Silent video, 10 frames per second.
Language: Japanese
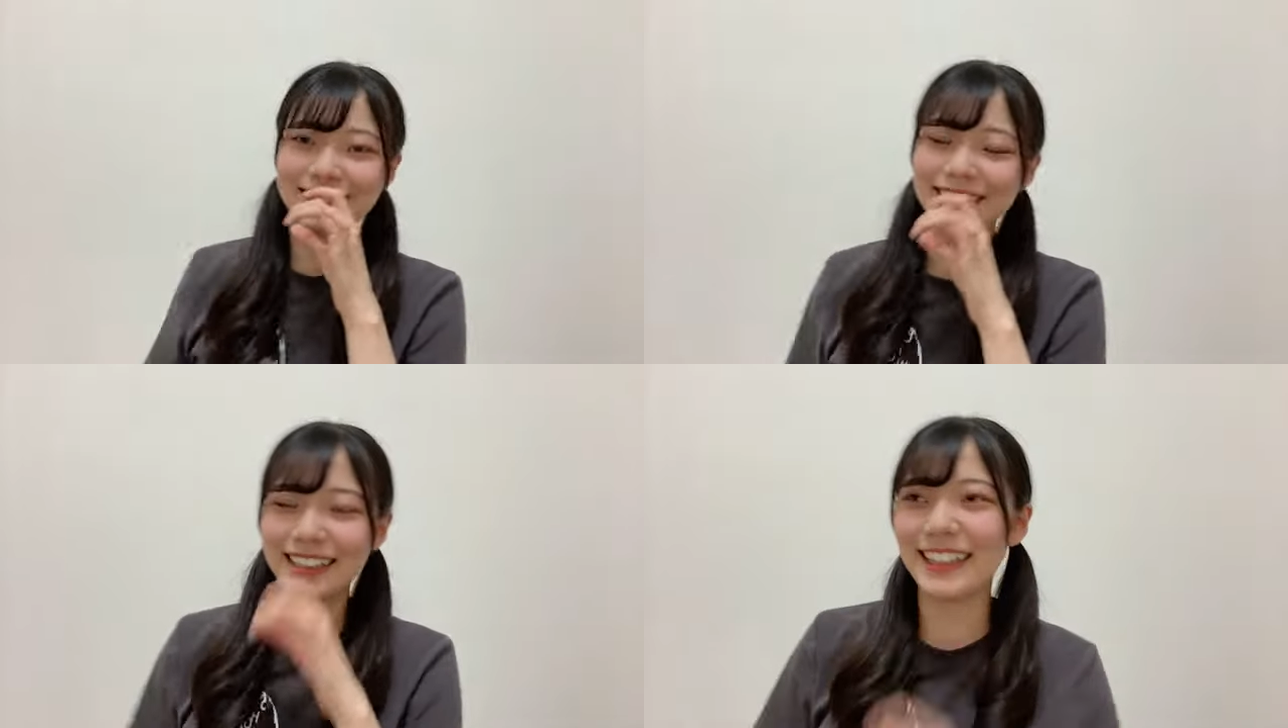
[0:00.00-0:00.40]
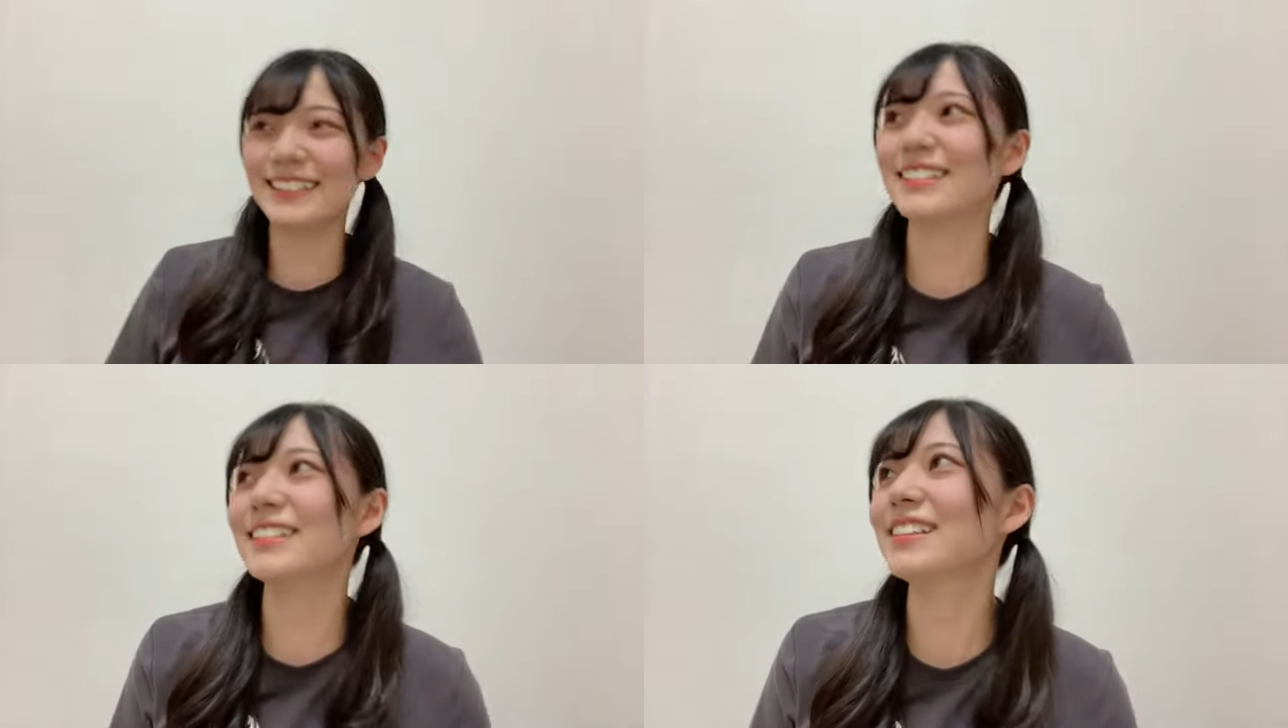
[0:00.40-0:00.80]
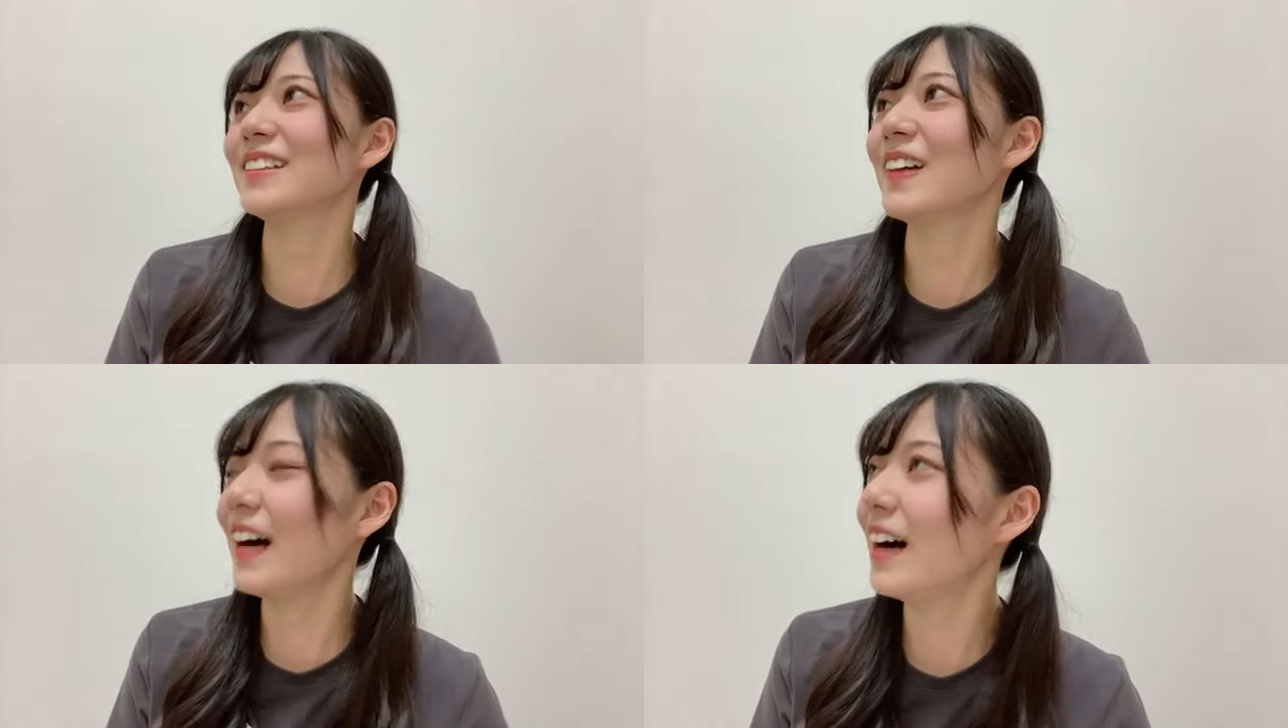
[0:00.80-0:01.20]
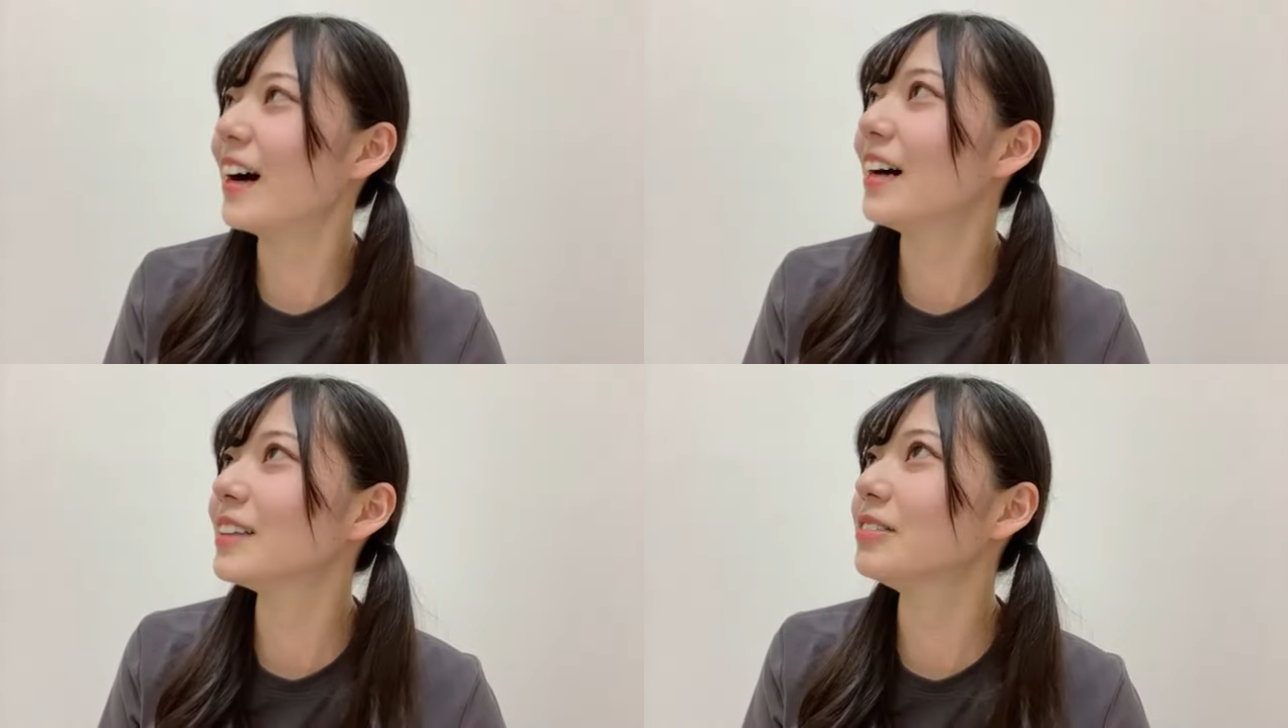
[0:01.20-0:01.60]
うっていうのと
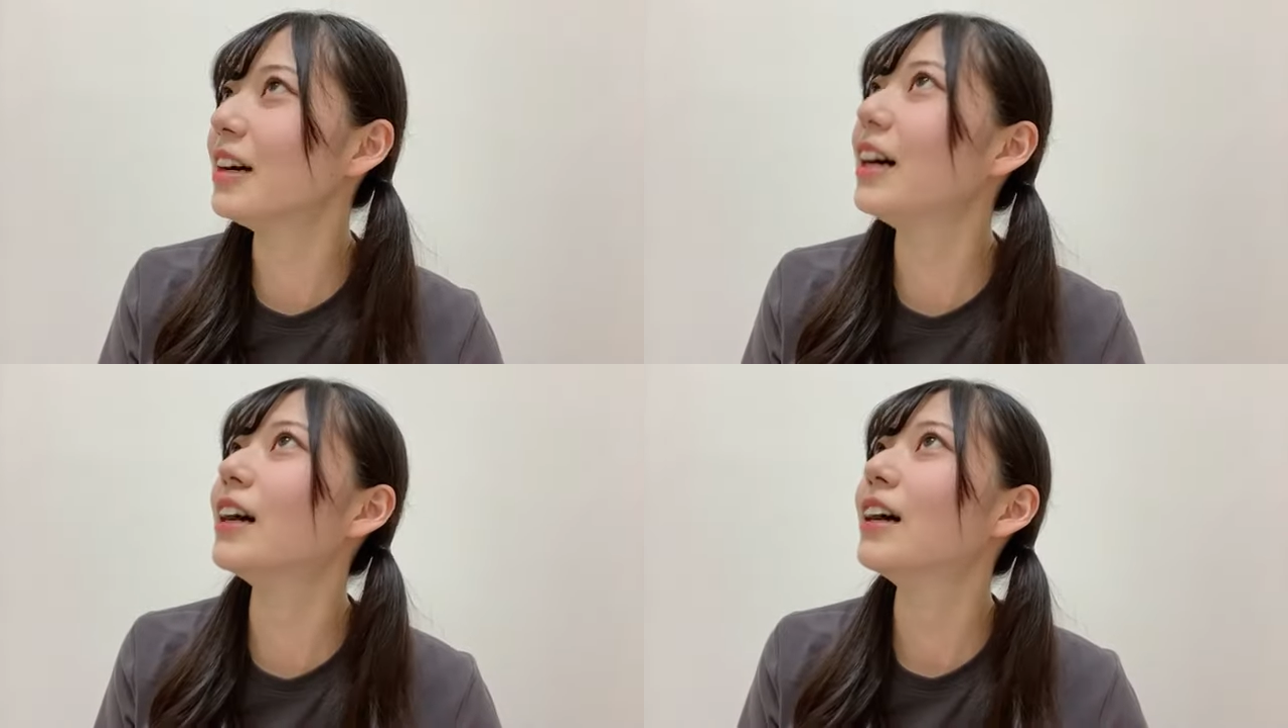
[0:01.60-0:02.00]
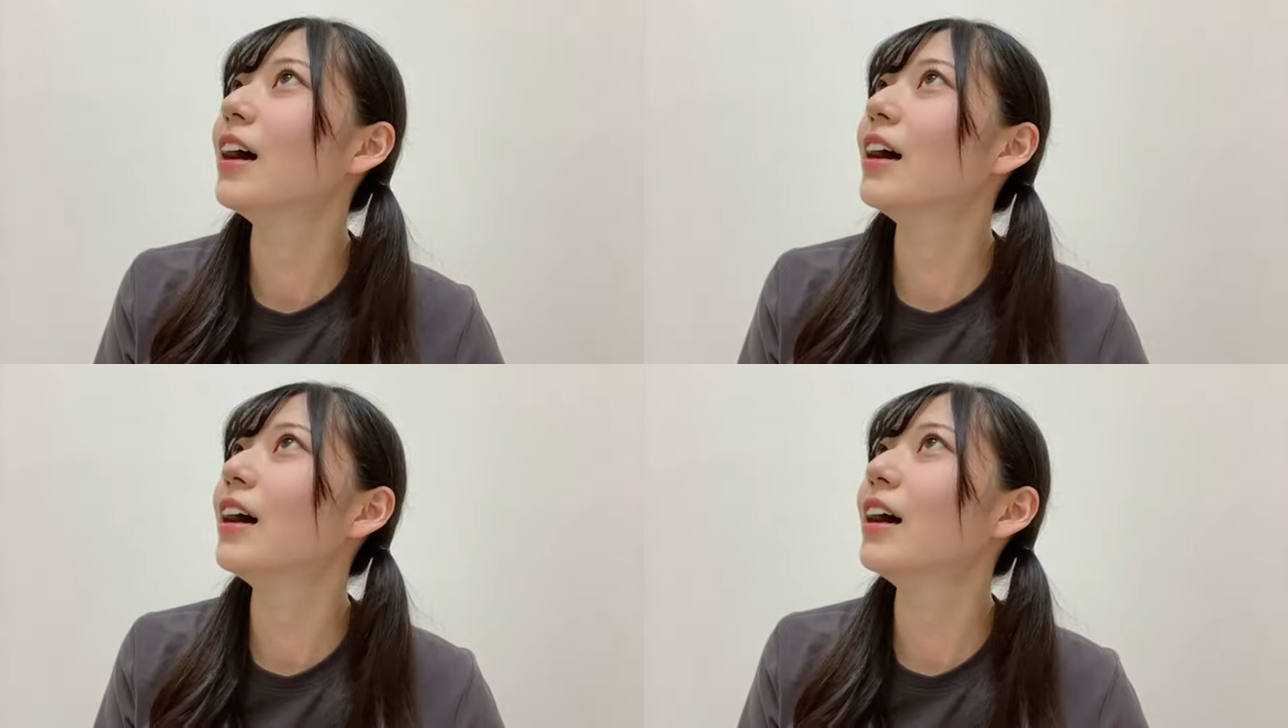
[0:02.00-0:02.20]
かあとは